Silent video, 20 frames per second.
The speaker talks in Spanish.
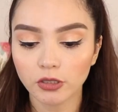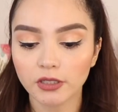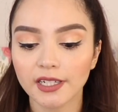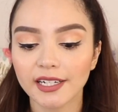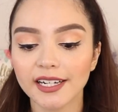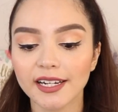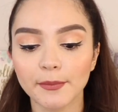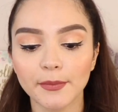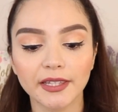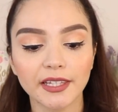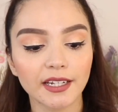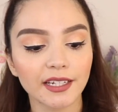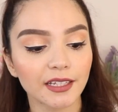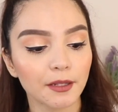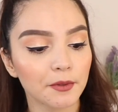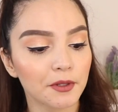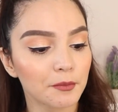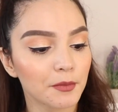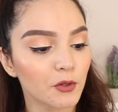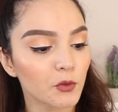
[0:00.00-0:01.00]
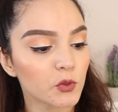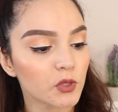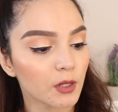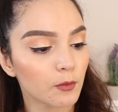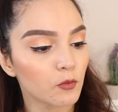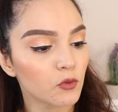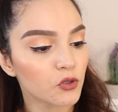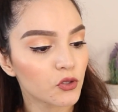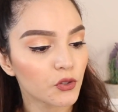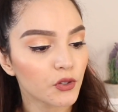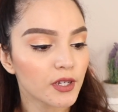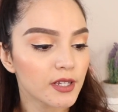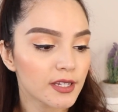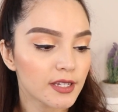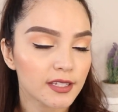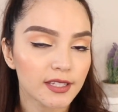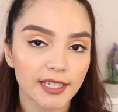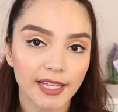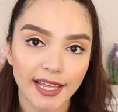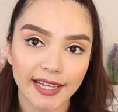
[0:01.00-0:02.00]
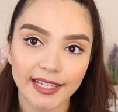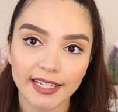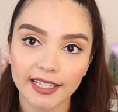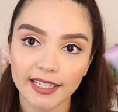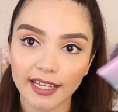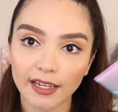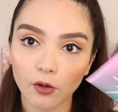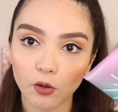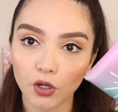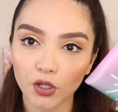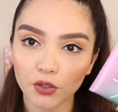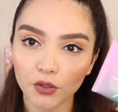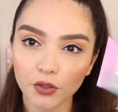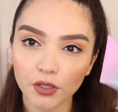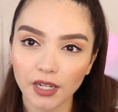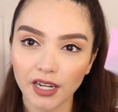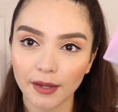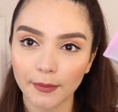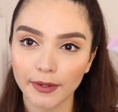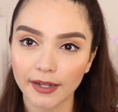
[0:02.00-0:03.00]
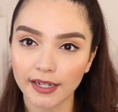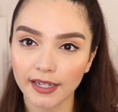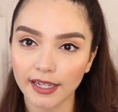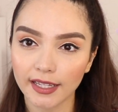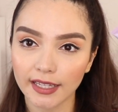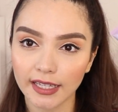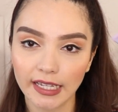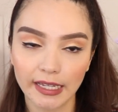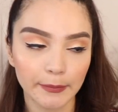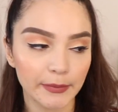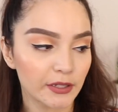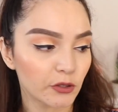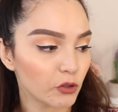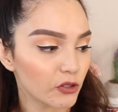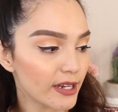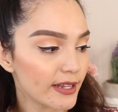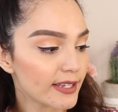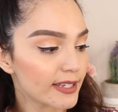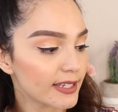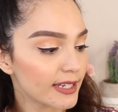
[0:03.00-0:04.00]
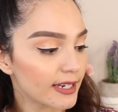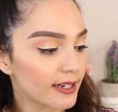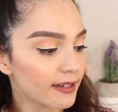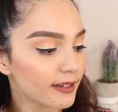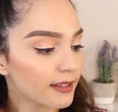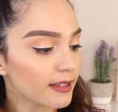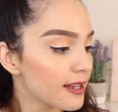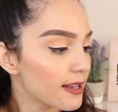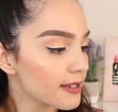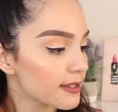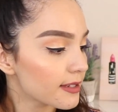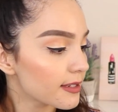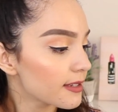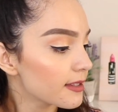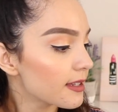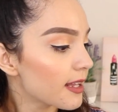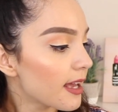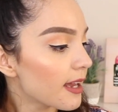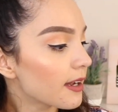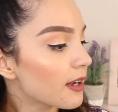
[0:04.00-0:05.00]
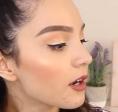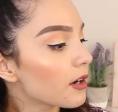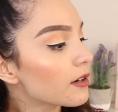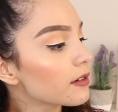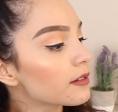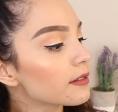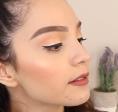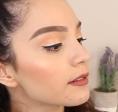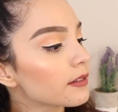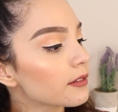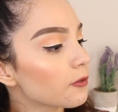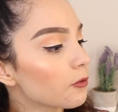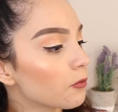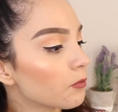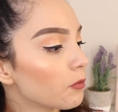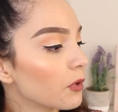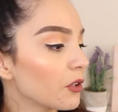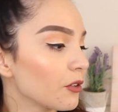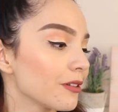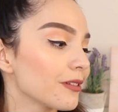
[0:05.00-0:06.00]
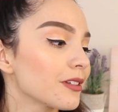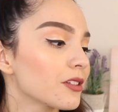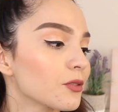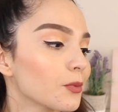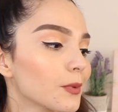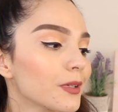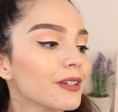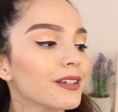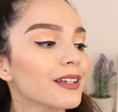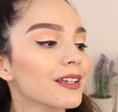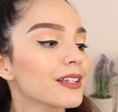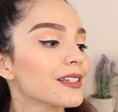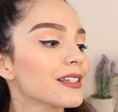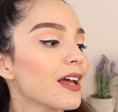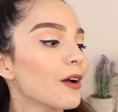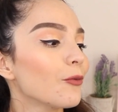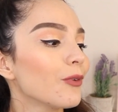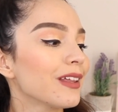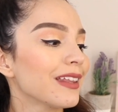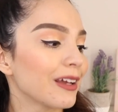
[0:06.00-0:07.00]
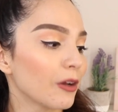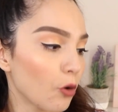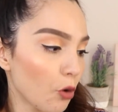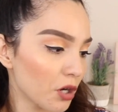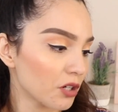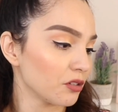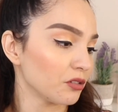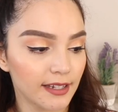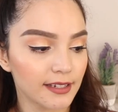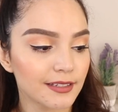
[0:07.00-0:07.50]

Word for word: Otra cremita que también me gusta mucho es esta de aquí de coco de la marca de Victoria's Secret. Esta es la Coconut, bueno, se supone que es agua de coco.